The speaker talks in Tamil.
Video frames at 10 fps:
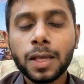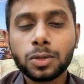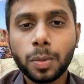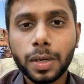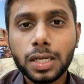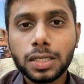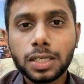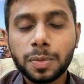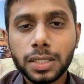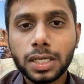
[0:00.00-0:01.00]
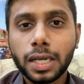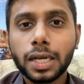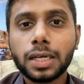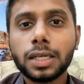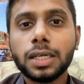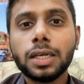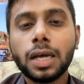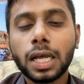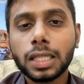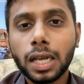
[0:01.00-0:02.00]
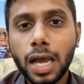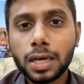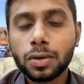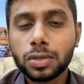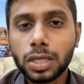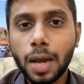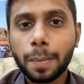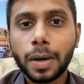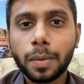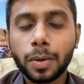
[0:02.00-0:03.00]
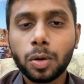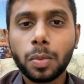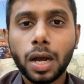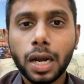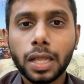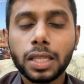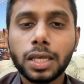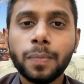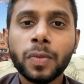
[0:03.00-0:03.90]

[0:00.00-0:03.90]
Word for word: ஸோ மினிஸ்டர்ஸ் பேச்சை கேட்டு அந்த லாக்டவுன் ஸ்டாப் பண்ணப்படுமா அல்லது